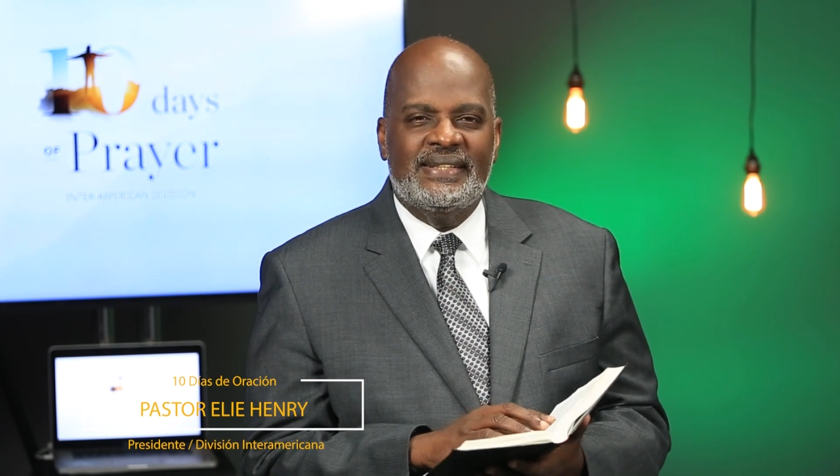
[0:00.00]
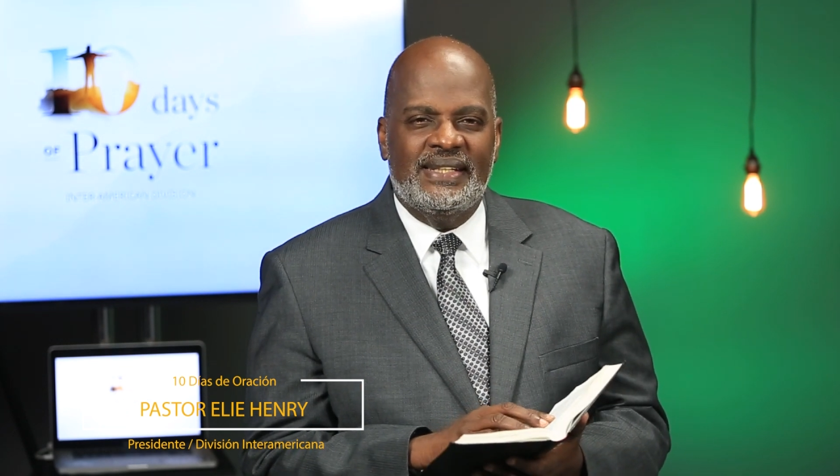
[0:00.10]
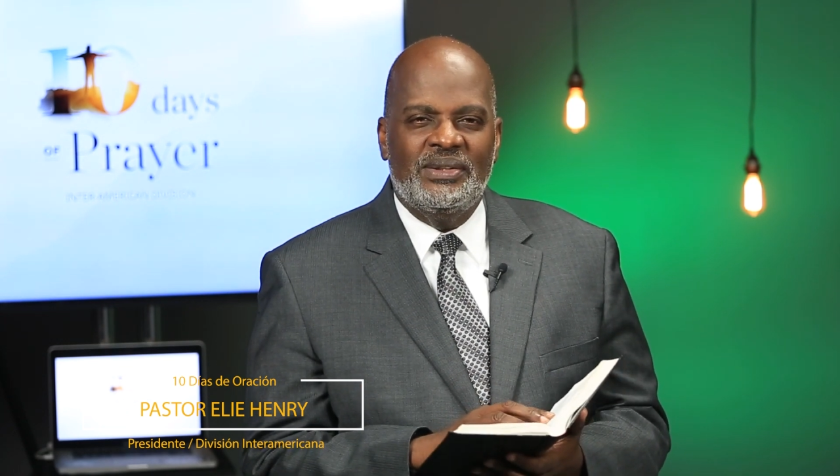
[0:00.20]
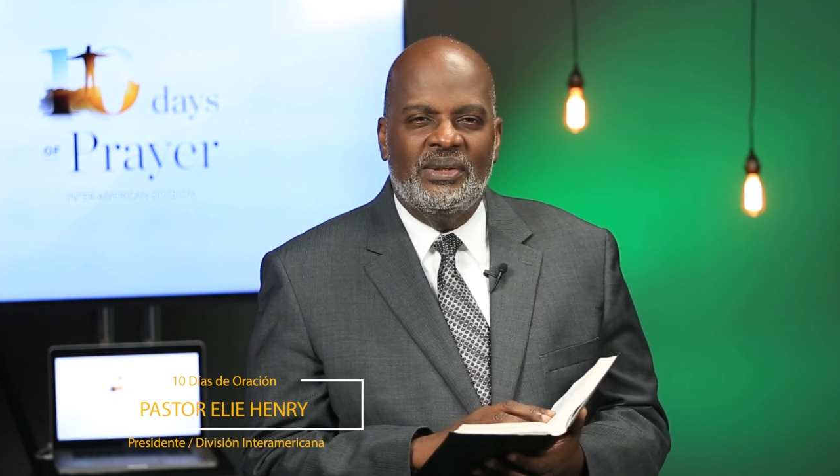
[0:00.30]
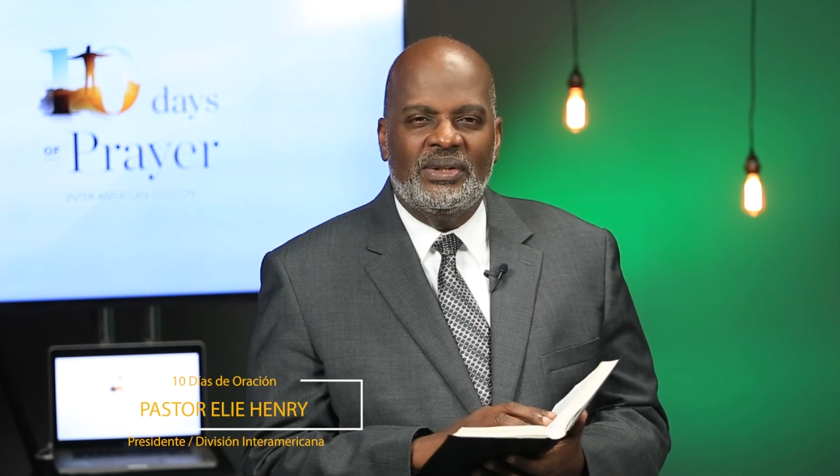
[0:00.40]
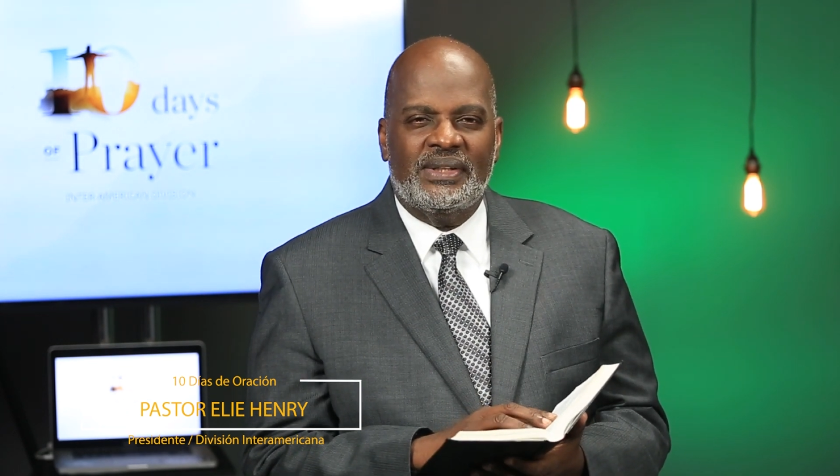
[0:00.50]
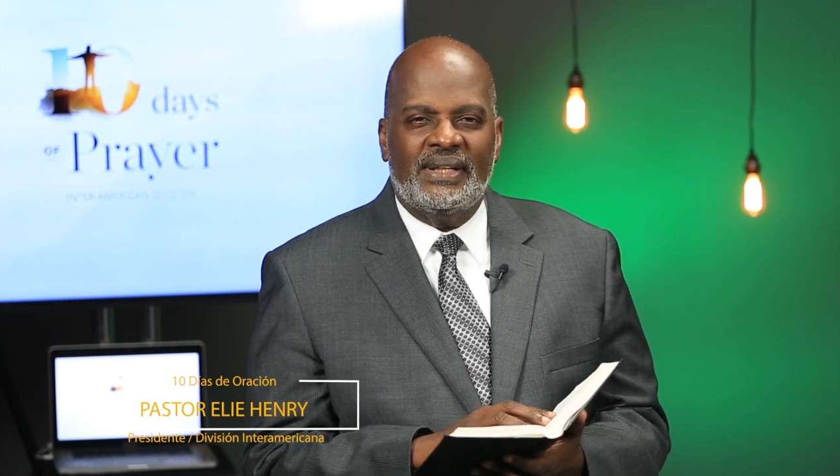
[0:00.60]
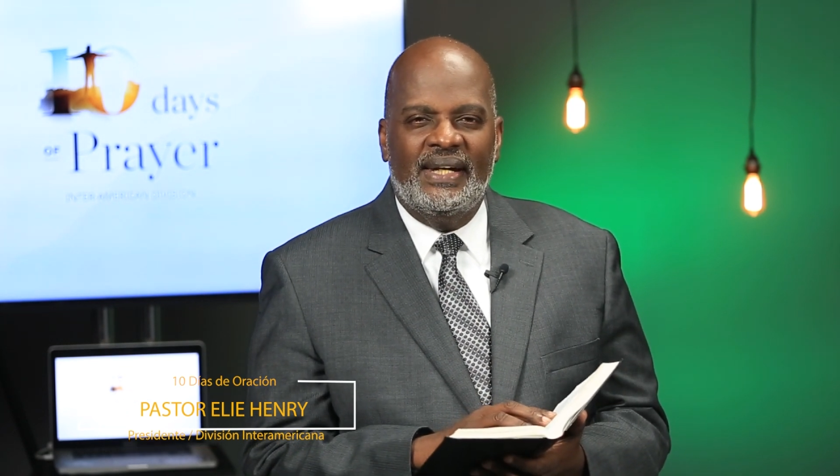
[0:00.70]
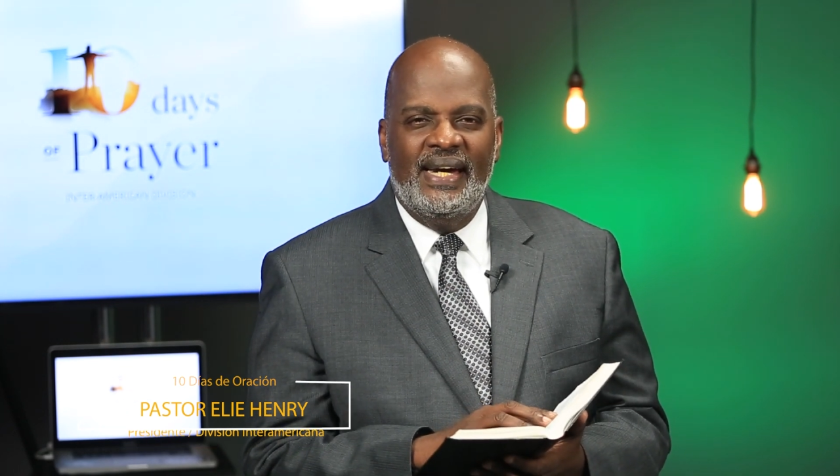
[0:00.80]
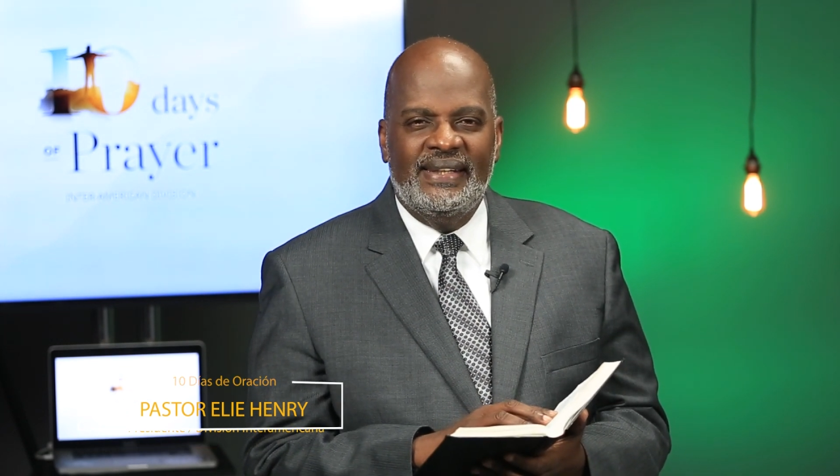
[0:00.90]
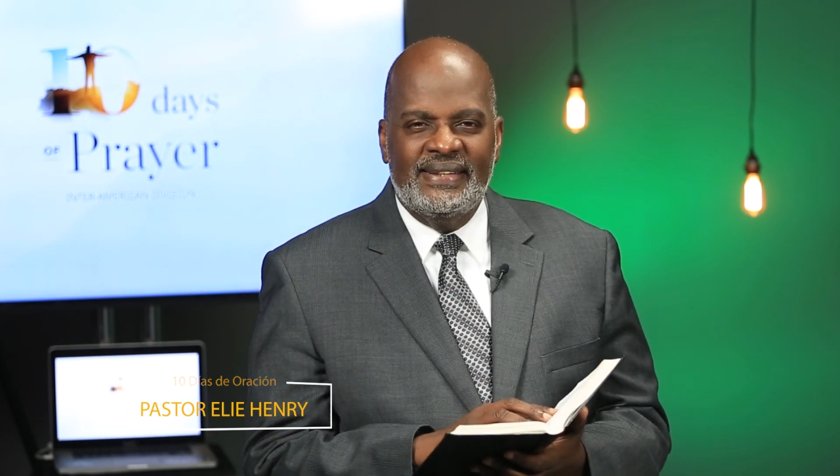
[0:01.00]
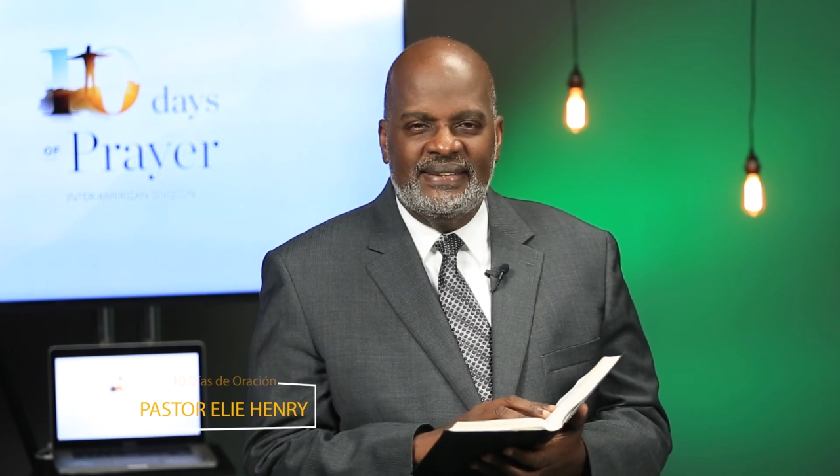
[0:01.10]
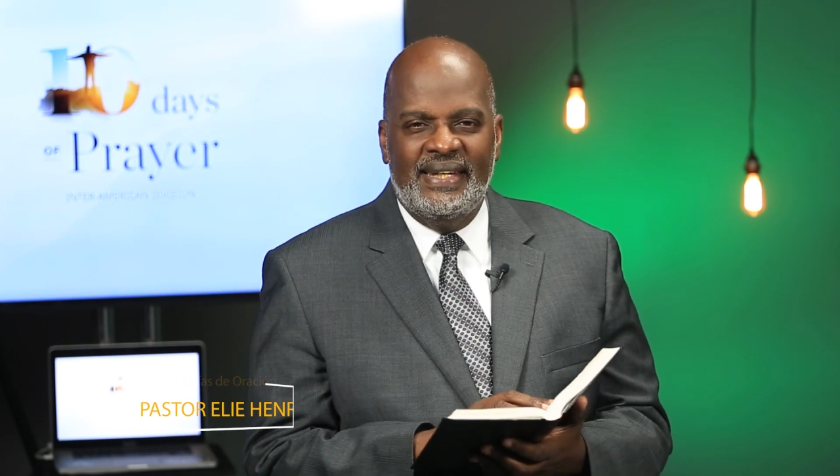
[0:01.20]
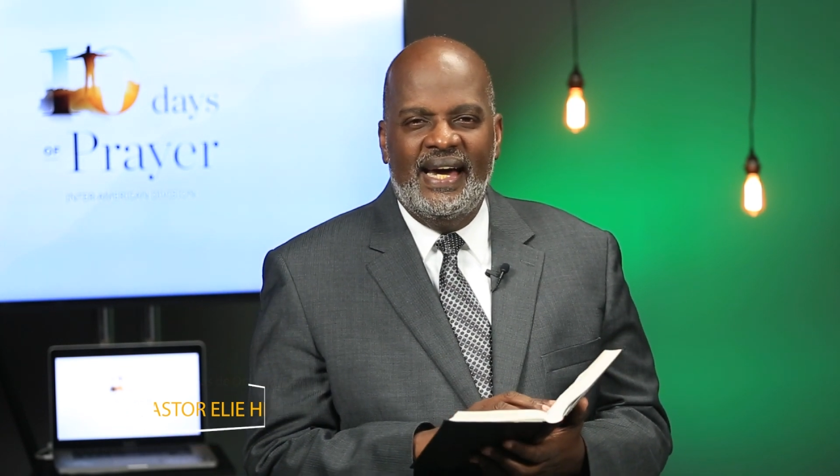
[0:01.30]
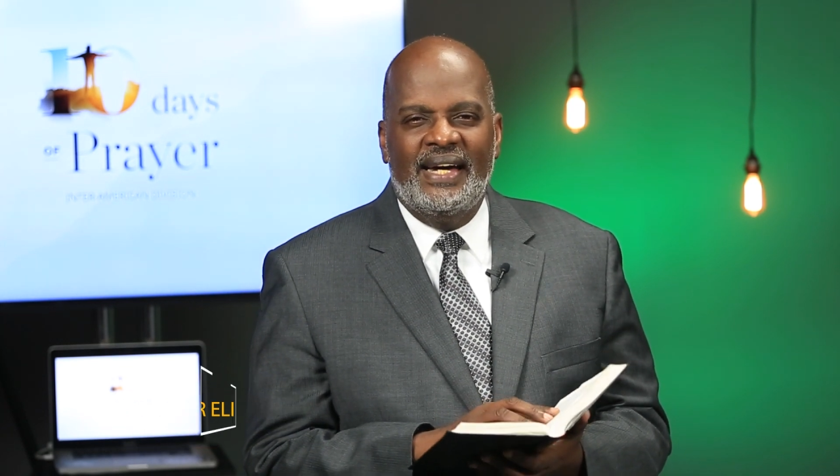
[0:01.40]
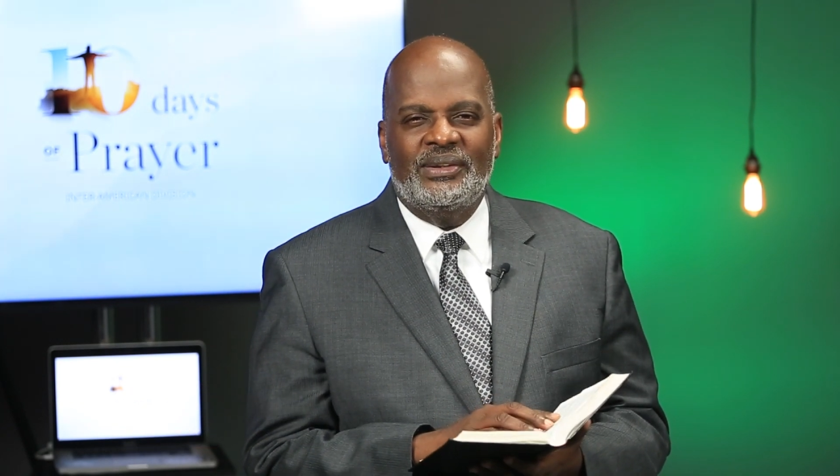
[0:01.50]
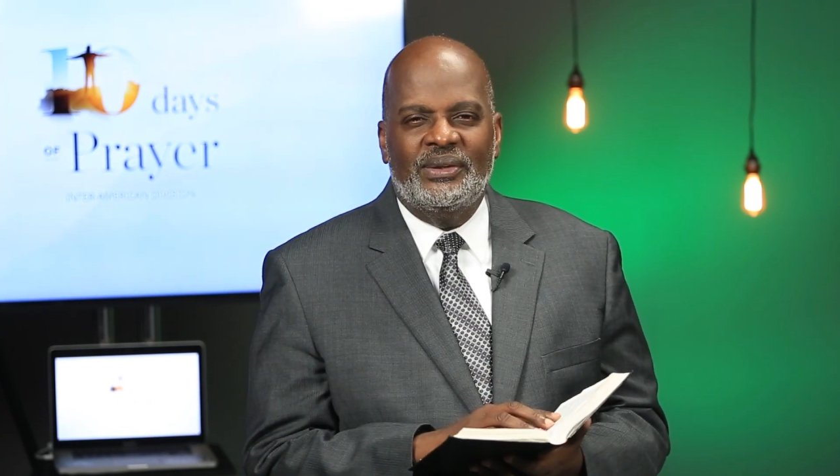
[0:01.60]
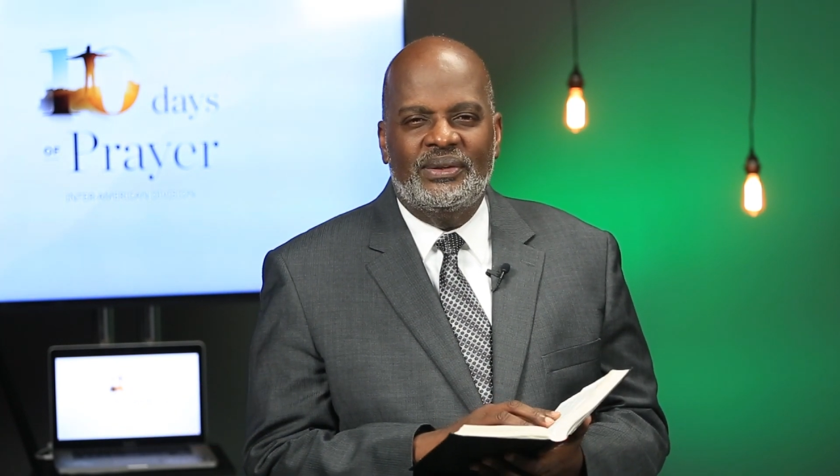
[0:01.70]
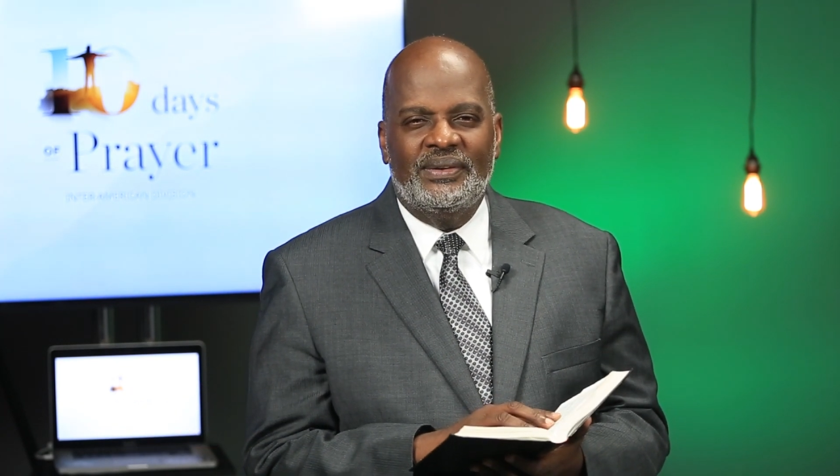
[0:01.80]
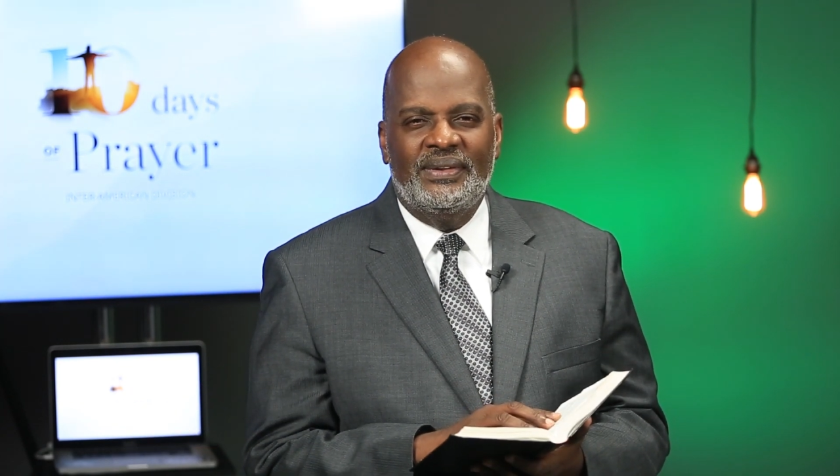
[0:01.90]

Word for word: Señor en este año.